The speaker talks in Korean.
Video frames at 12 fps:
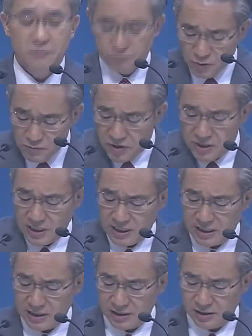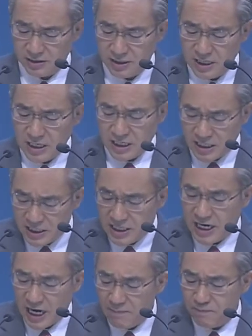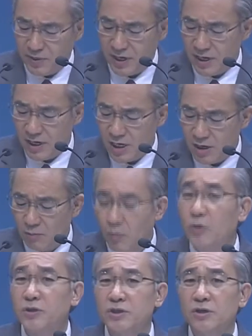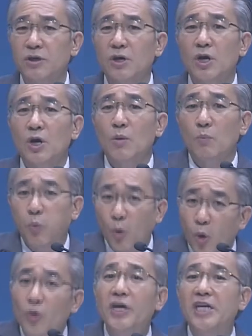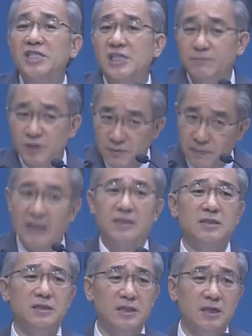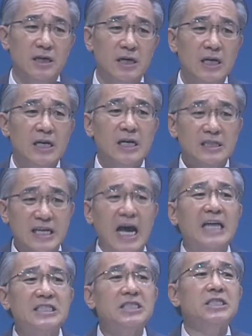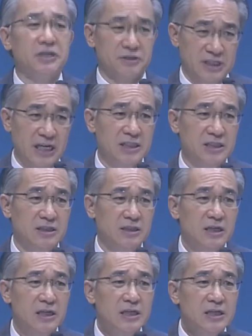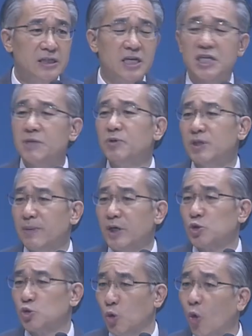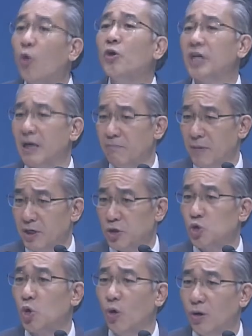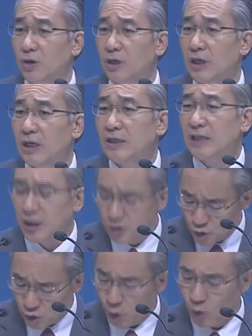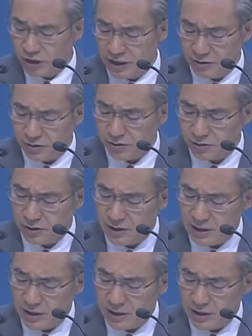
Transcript: 분명히 얘기하잖아요. 그의 앞에 모죠 보내심을 받은 자. 사신이래요, 사신. 이게 히브리 말은 종이란 말이에요, 종. 나는 종이요.